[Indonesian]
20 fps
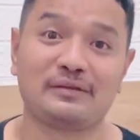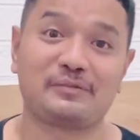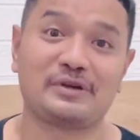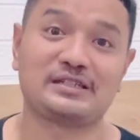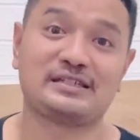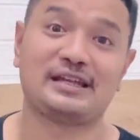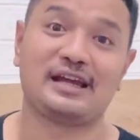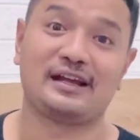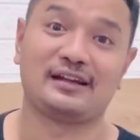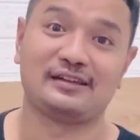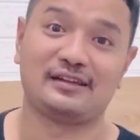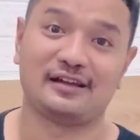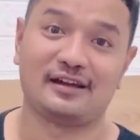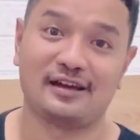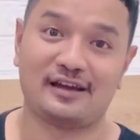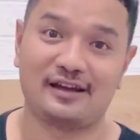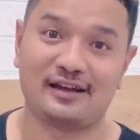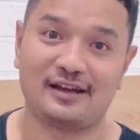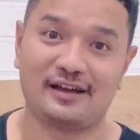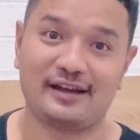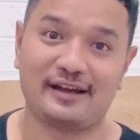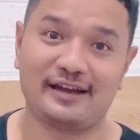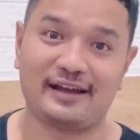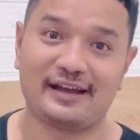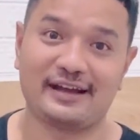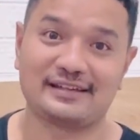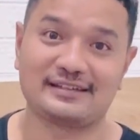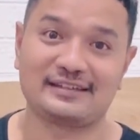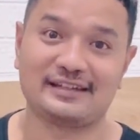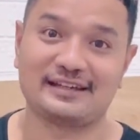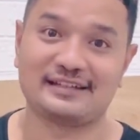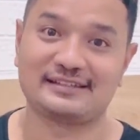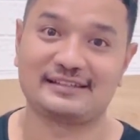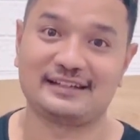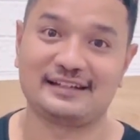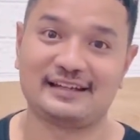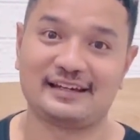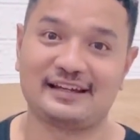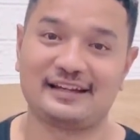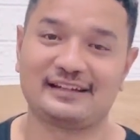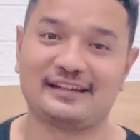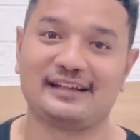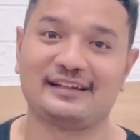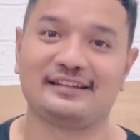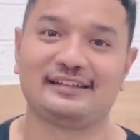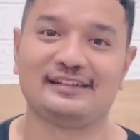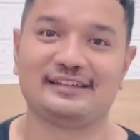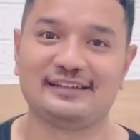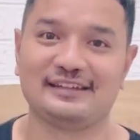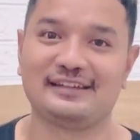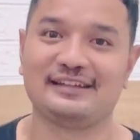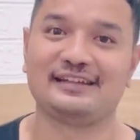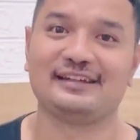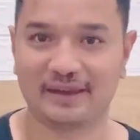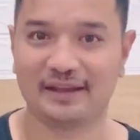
masih ada eseng-eseng karang tadi.